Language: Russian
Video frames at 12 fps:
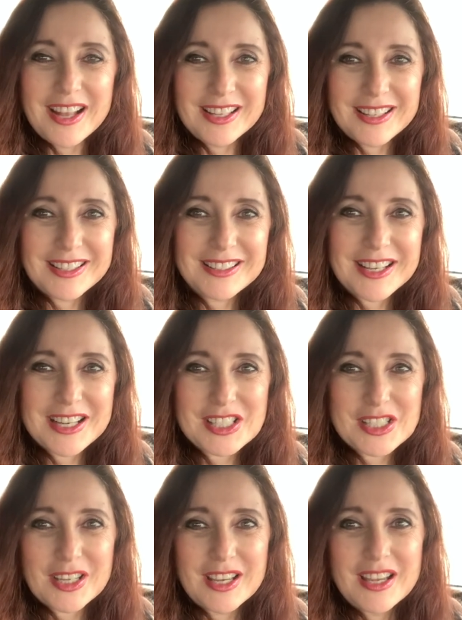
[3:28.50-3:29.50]
а
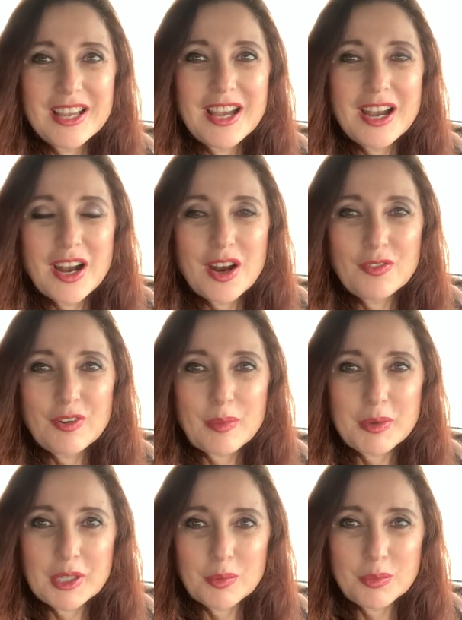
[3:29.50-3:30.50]
также
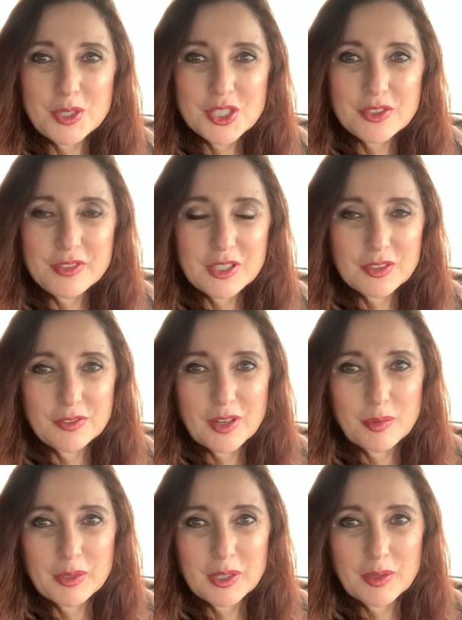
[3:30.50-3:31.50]
фабрика большевика,
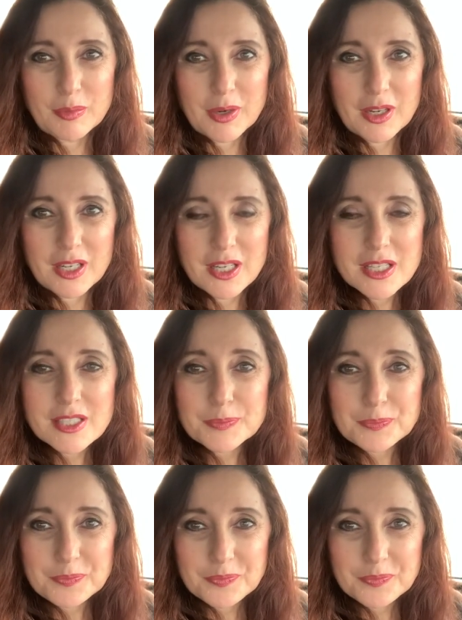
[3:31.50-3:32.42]
фабрика прогресс –